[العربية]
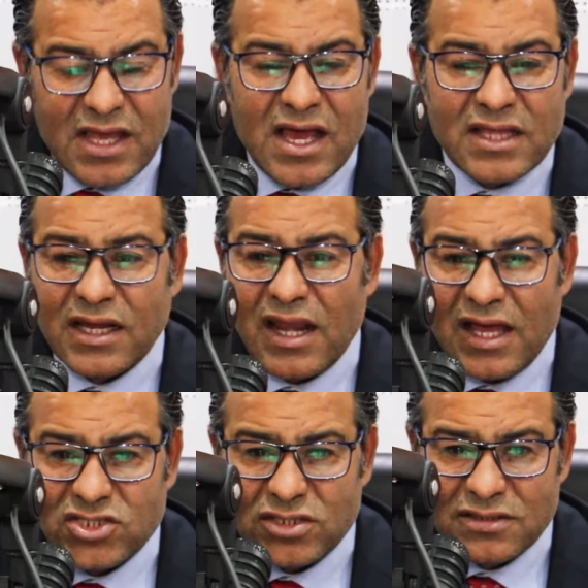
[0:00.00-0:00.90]
هذاك
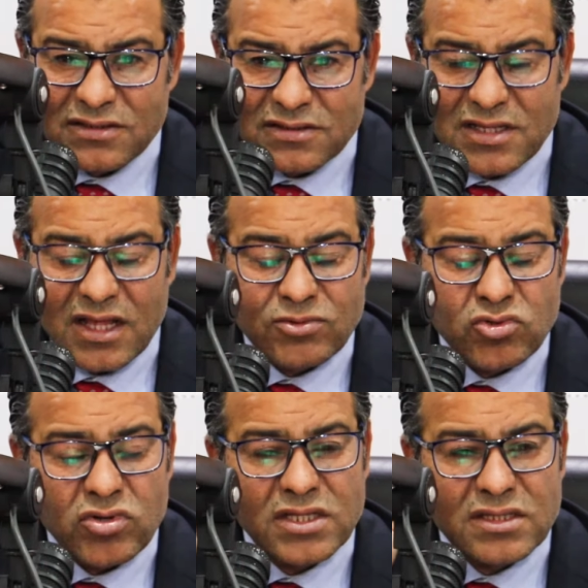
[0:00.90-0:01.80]
الاجر
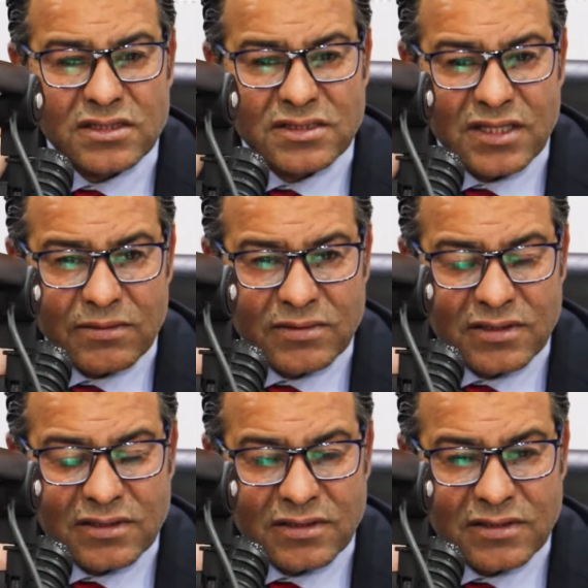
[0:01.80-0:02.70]
تنقبطو
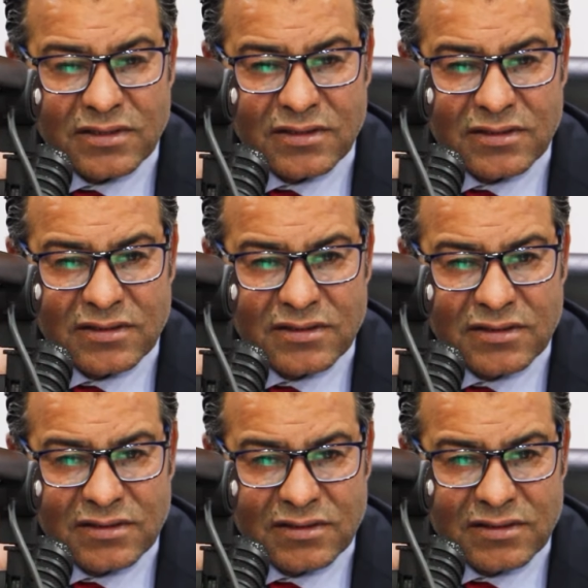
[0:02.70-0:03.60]

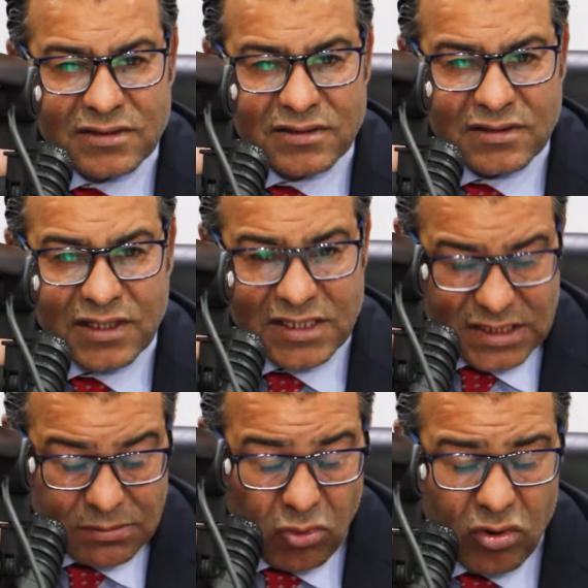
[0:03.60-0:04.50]

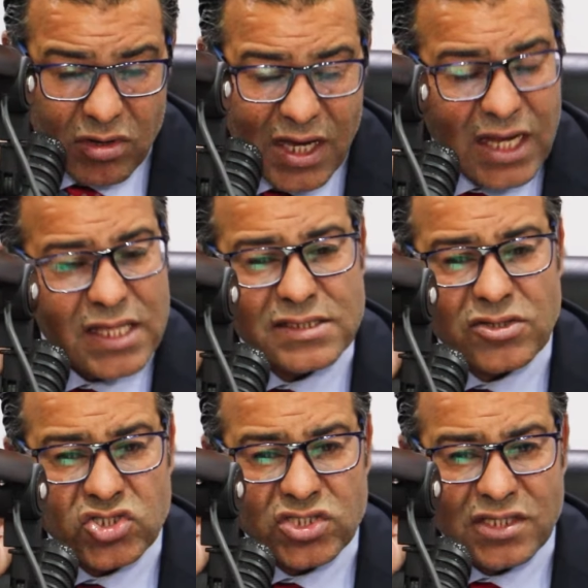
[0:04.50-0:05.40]
كنقسمو على
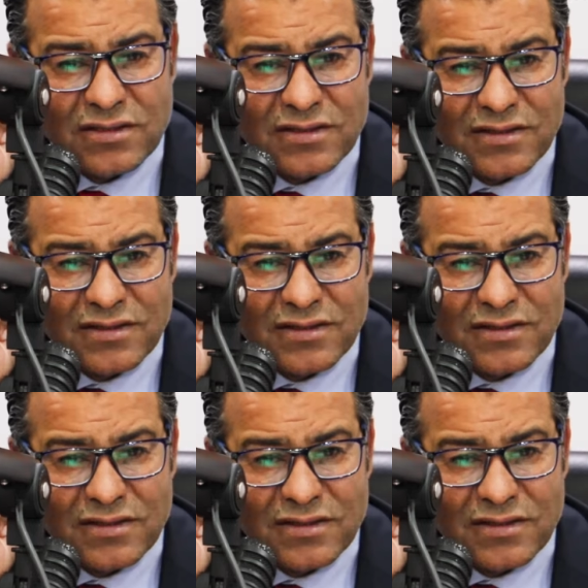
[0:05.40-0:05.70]
26